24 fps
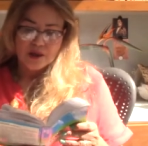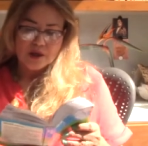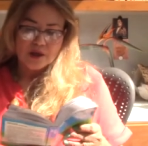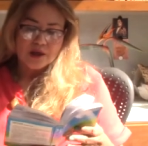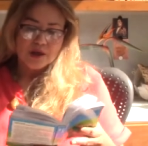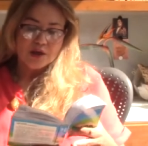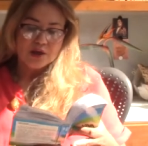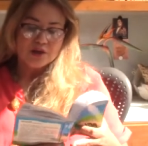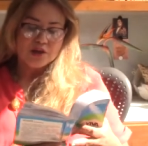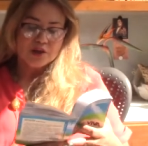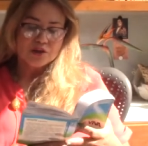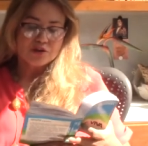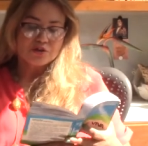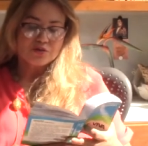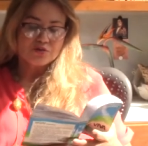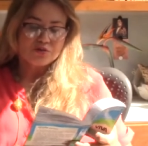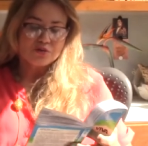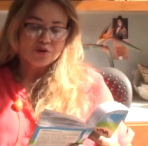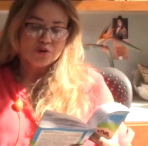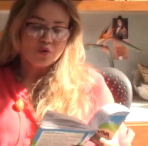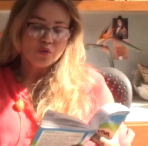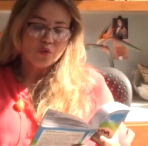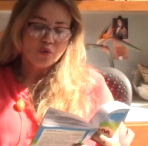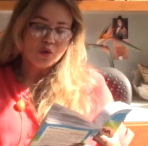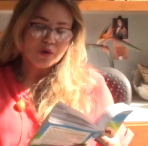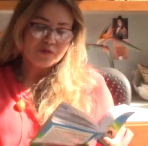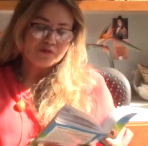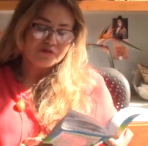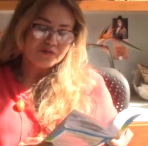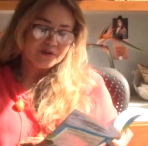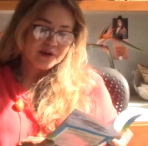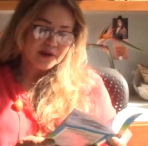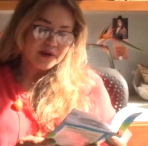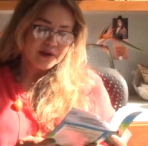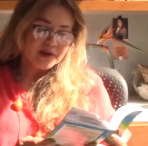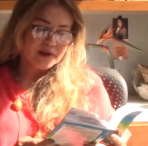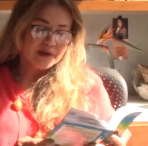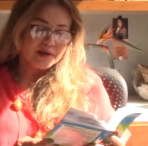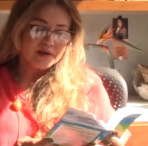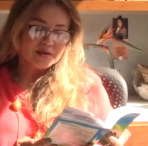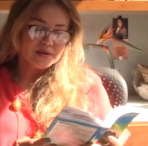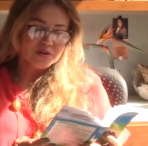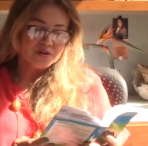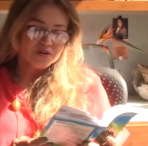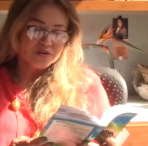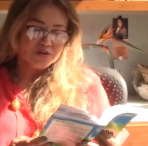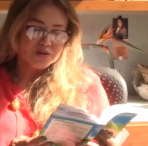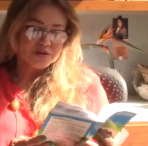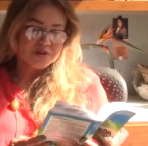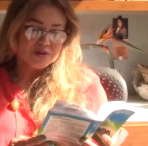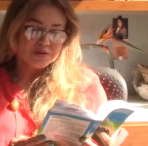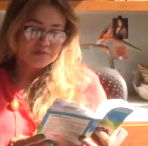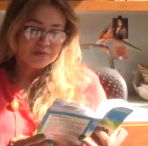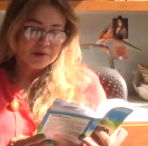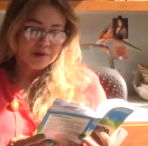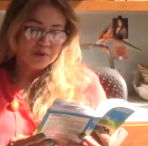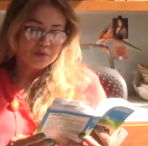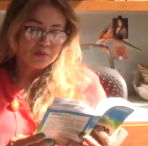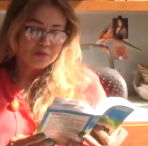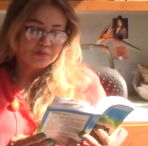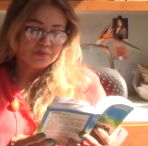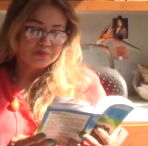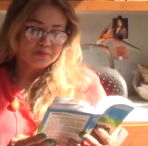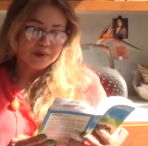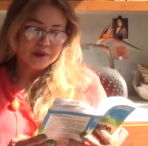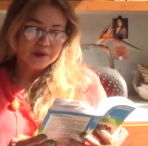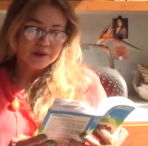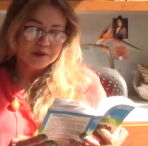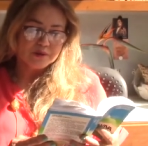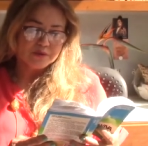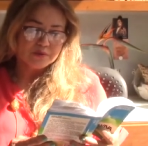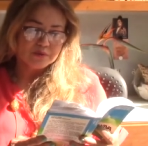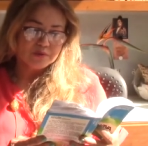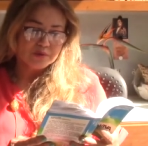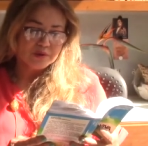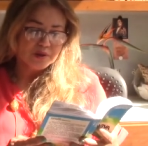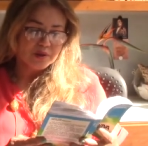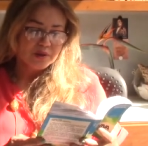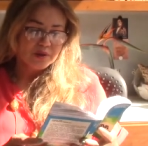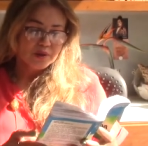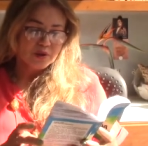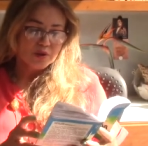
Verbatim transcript: Identificou a fraqueza de Simão Pedro,